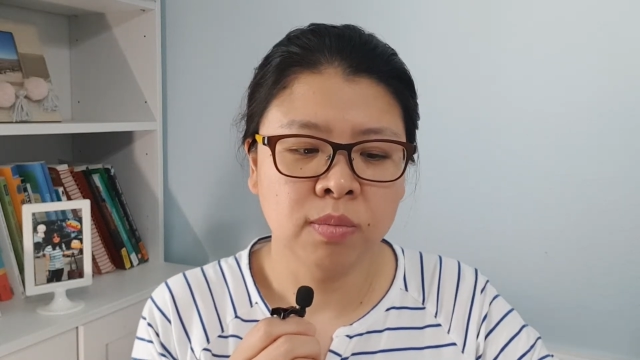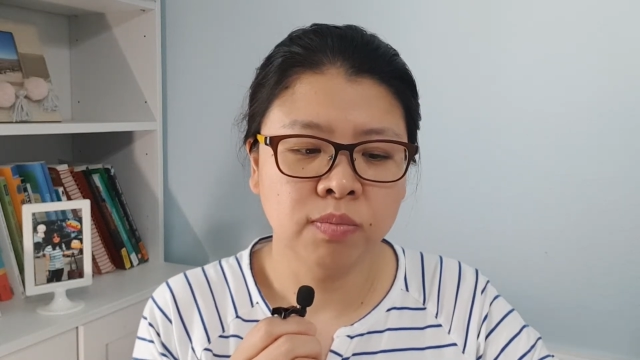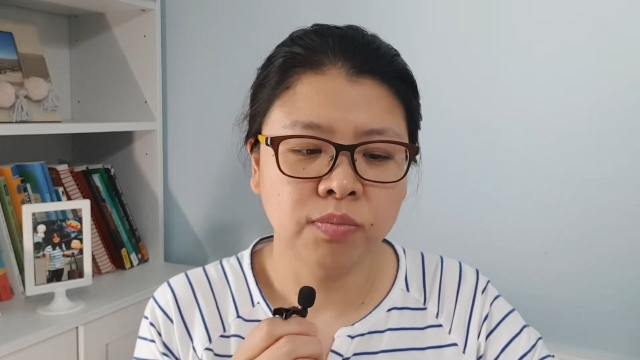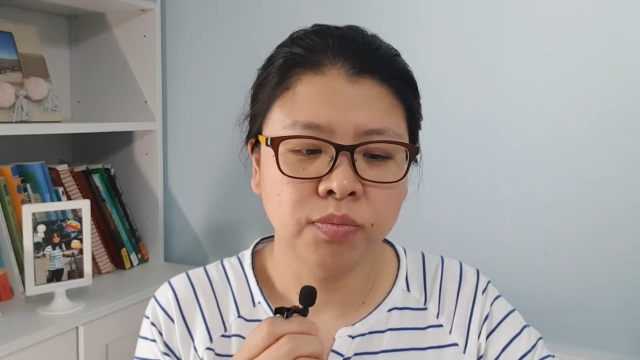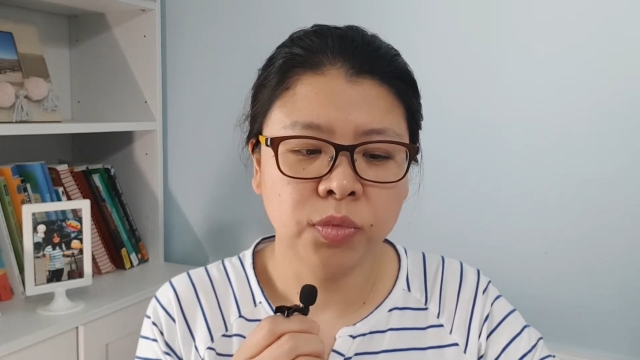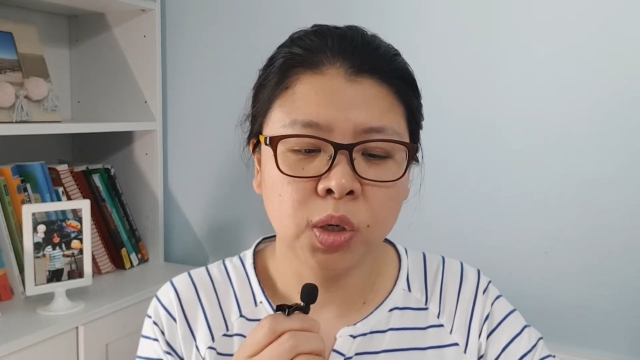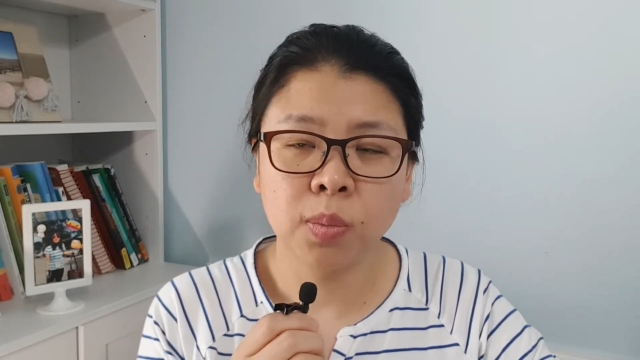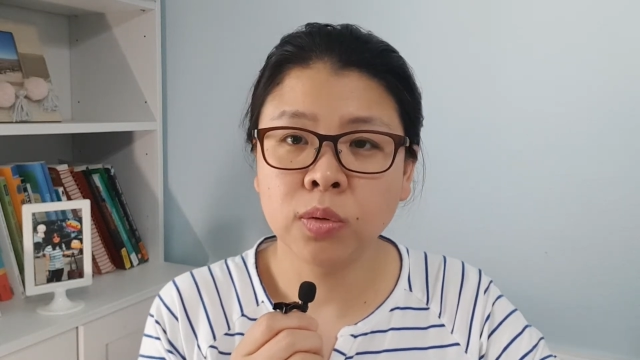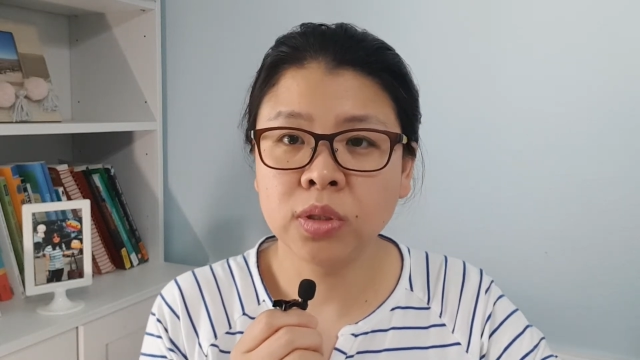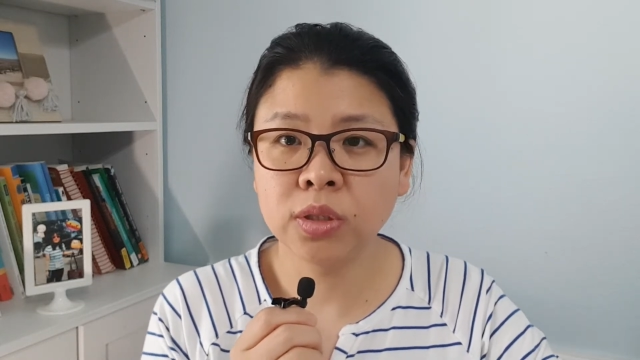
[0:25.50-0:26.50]
음,
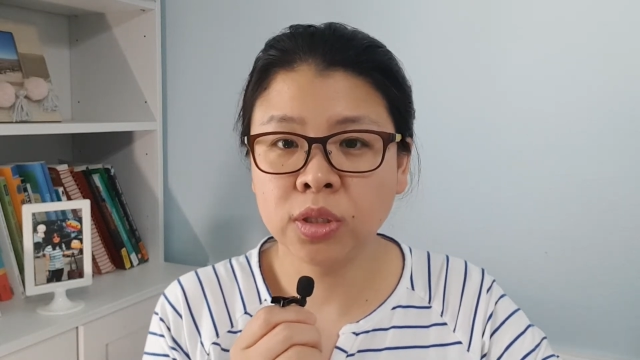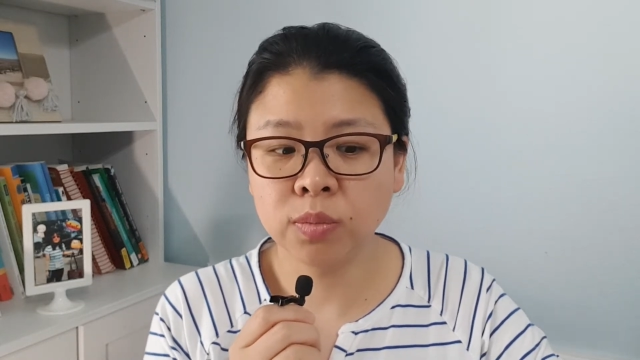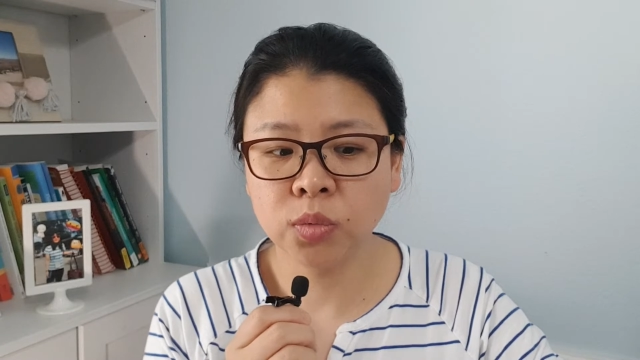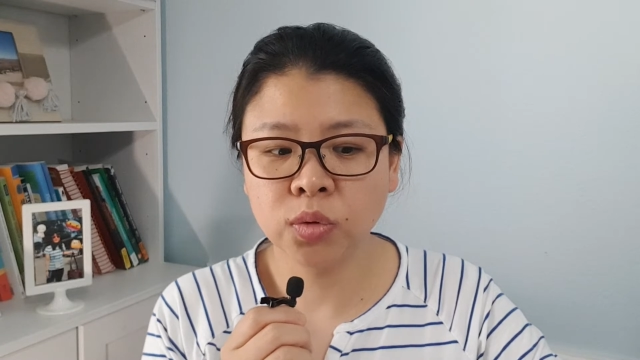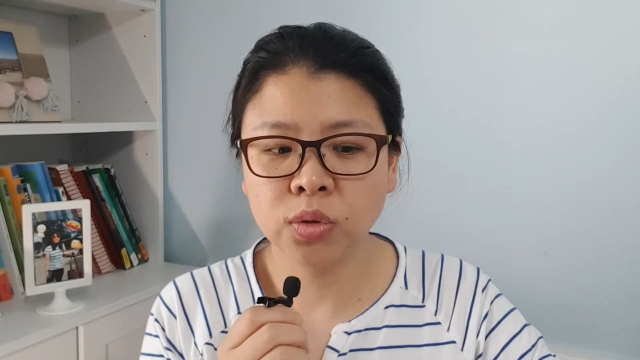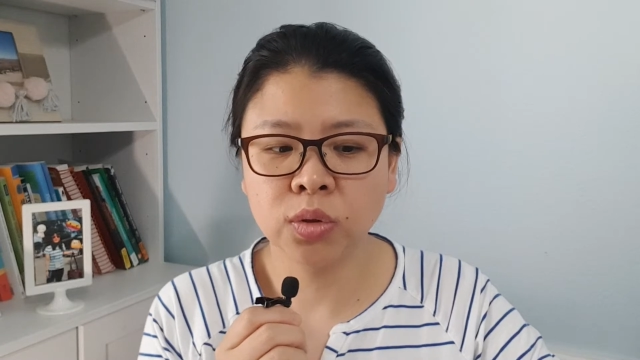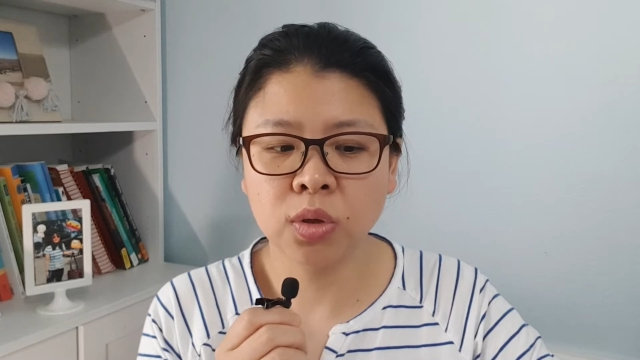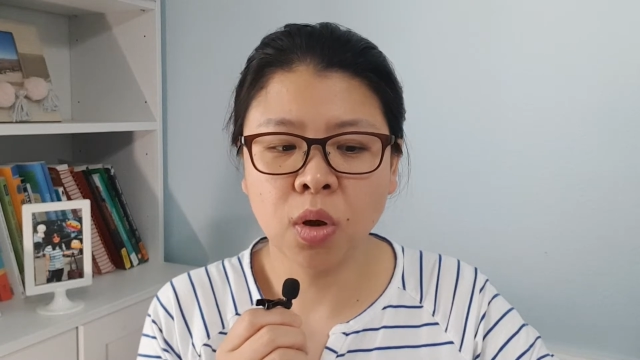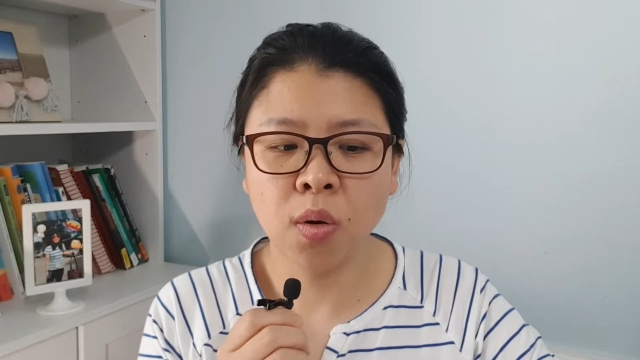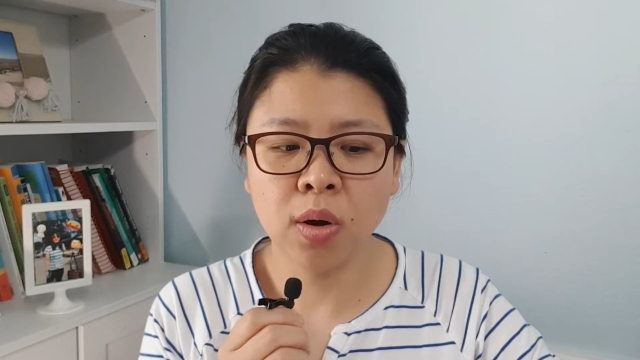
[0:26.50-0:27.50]
첫 번째 질문은
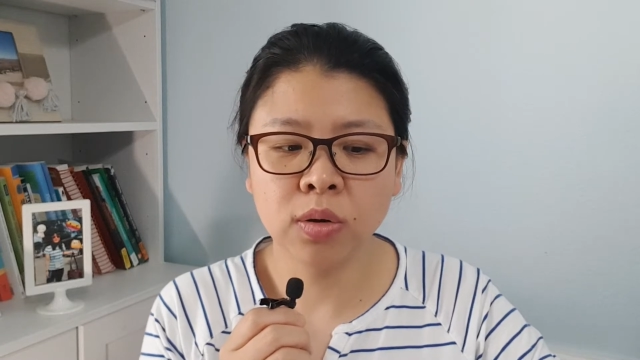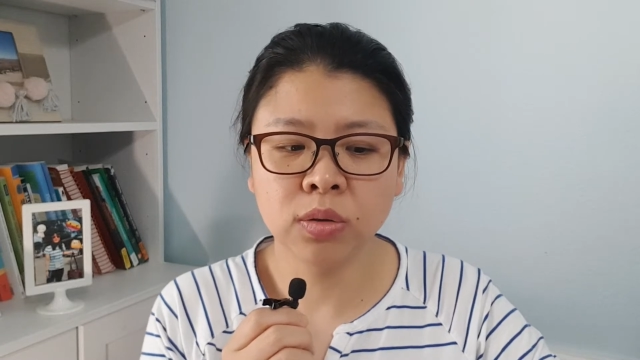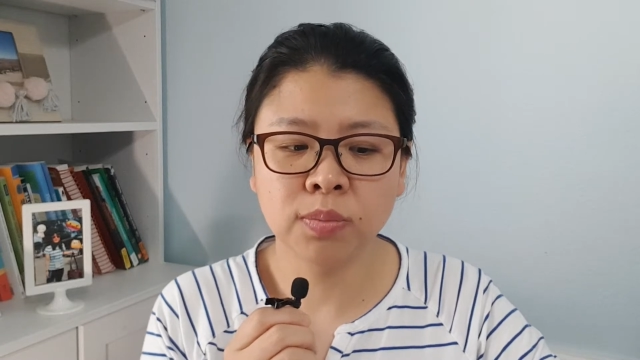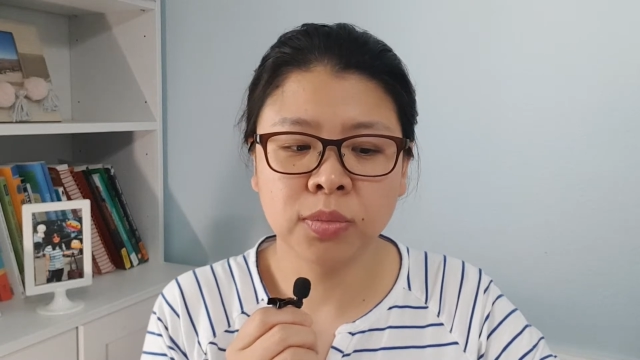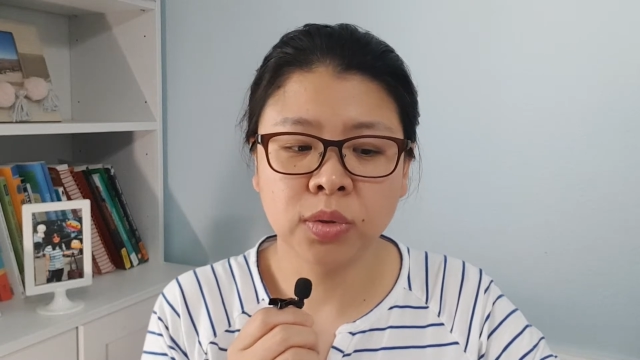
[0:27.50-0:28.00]
어학원